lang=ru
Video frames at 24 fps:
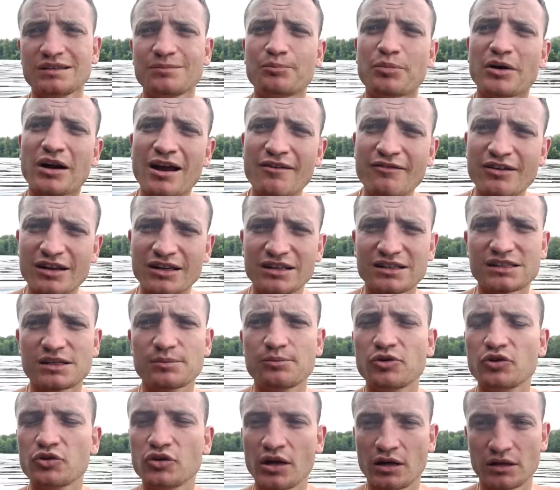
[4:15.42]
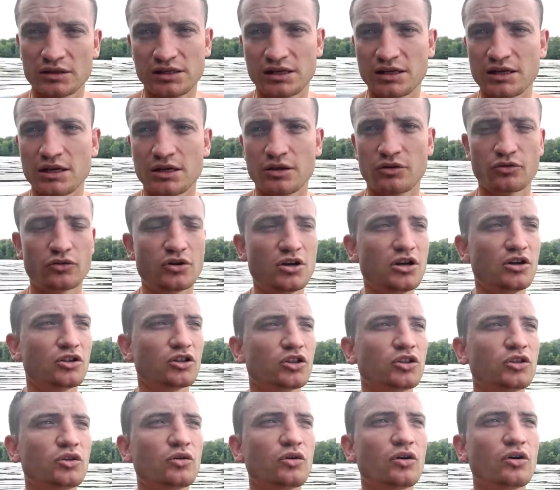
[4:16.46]
правильно соблюдал диету,
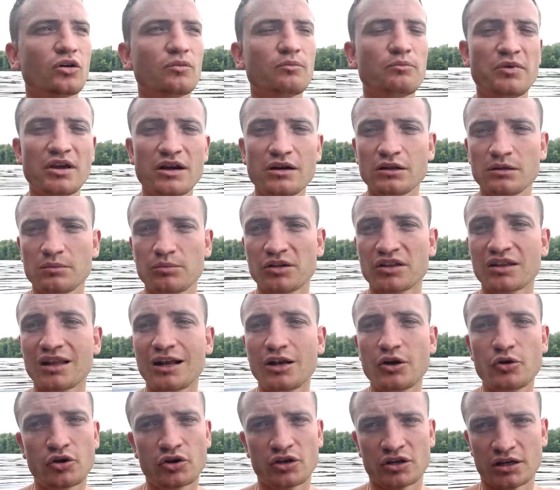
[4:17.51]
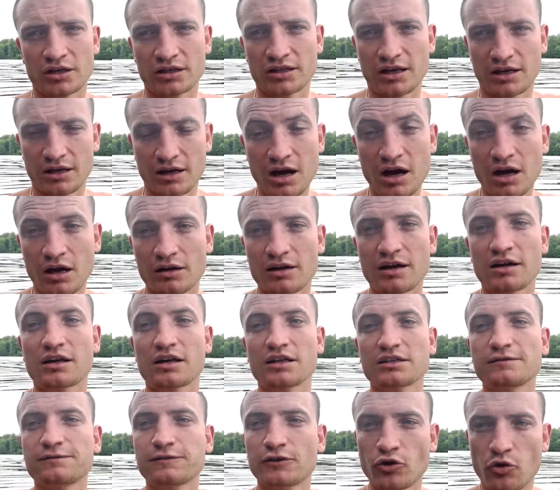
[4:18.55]
то бегал бы на легких ногах как
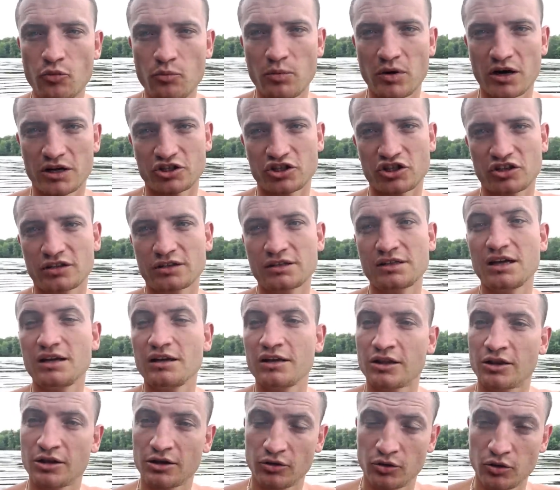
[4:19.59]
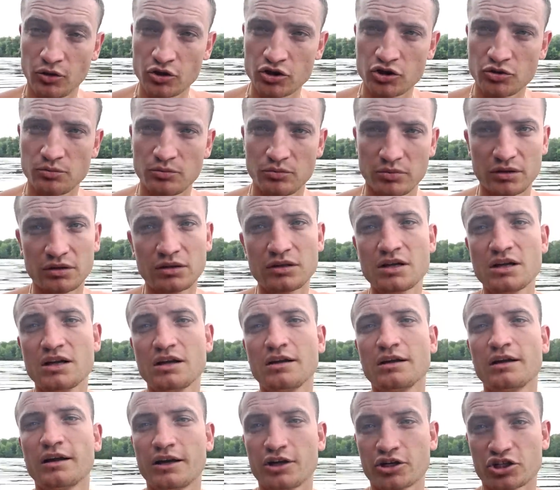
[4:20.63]
раз в том матче, где и ты должен был
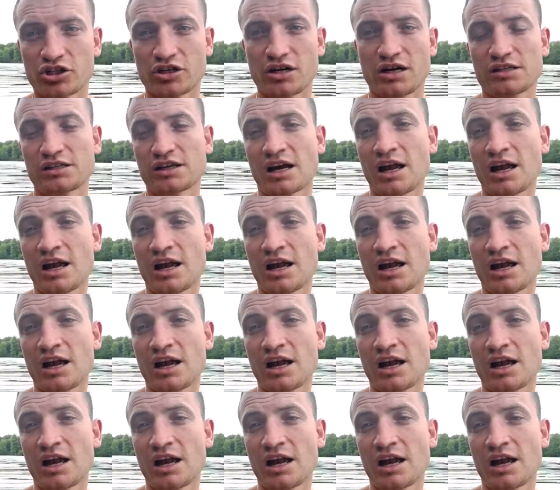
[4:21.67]
решать,